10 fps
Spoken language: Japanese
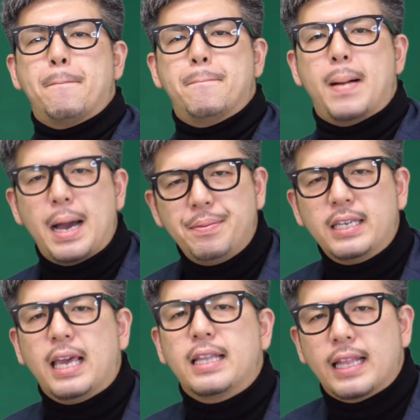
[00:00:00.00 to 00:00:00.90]
間
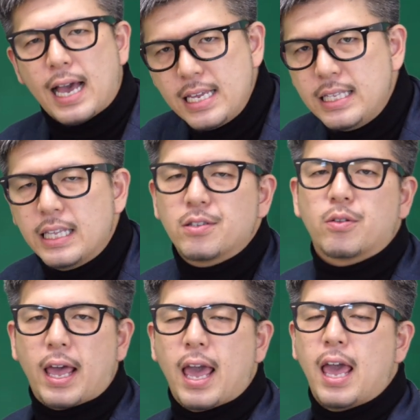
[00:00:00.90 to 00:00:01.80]
引けないんですよ
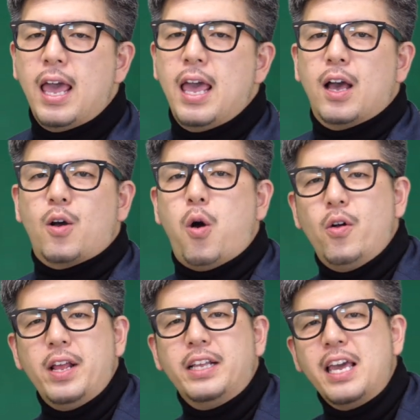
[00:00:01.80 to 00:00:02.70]
ね。
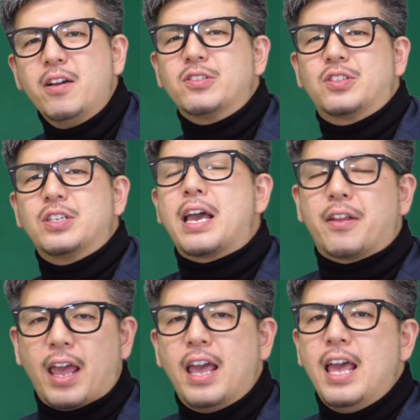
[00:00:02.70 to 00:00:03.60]
これ結構辛いよ
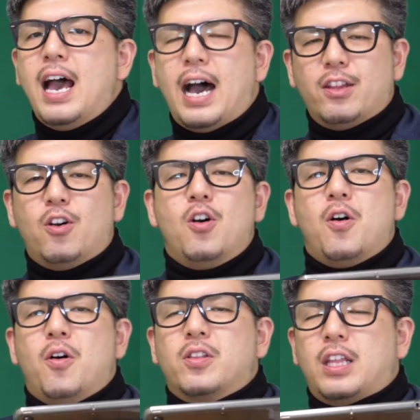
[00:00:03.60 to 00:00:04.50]
ね。あの
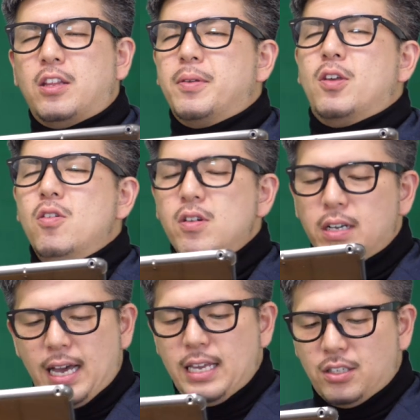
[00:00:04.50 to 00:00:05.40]
例えばよん
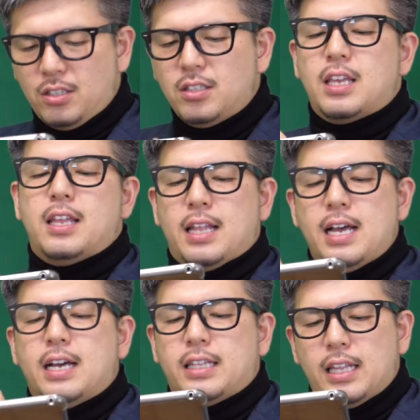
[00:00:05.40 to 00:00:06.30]
かい出現な
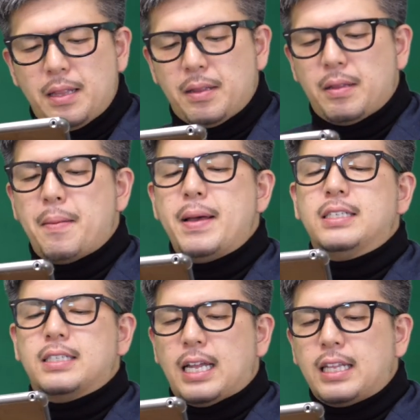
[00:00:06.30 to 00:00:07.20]
んか 出, 出ま
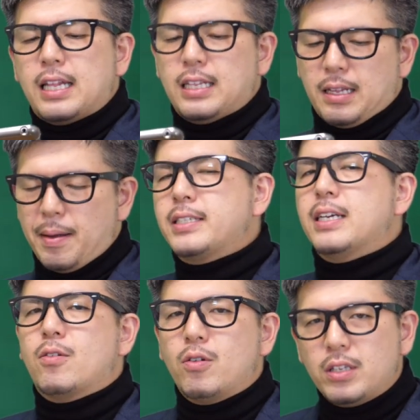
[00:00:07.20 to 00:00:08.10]
したってなったら、あ、じゃ
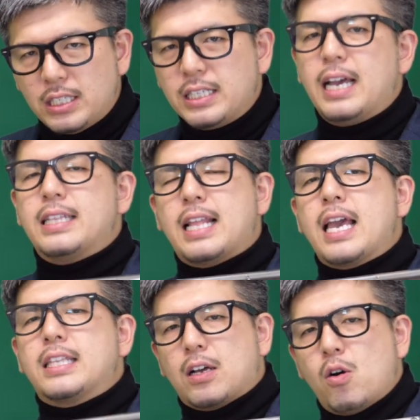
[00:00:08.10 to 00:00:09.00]
あこれ次回な
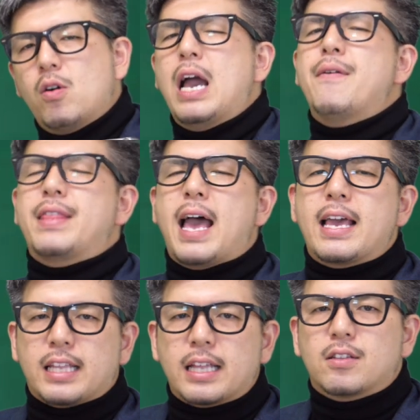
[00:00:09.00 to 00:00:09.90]
いね、ごかいはな
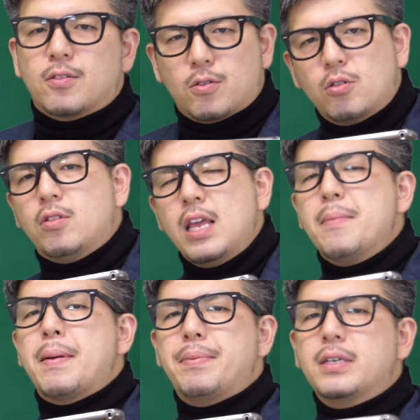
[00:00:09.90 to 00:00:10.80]
いねっていうことで
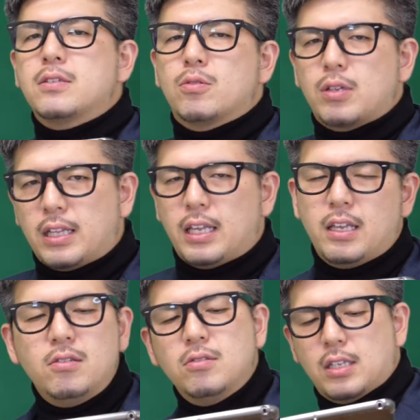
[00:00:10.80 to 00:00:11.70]
間引くことがで
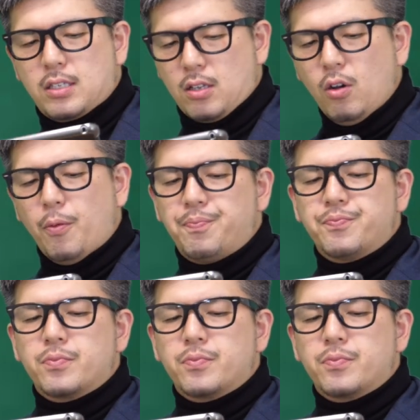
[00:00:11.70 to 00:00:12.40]
きるんですけど、